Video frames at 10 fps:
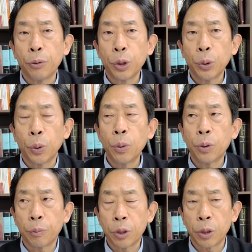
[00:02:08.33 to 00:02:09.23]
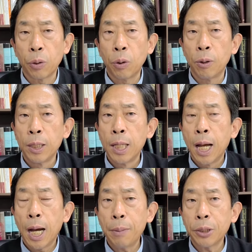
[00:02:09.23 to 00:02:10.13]
우리도 그, 그렇고
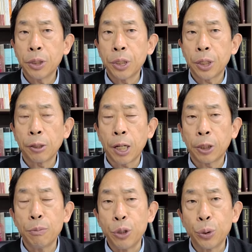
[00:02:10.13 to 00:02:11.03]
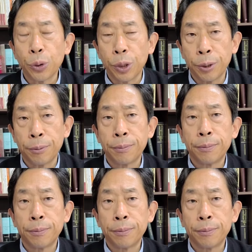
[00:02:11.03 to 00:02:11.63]
하마스 이스라엘도 같은 민족이에요.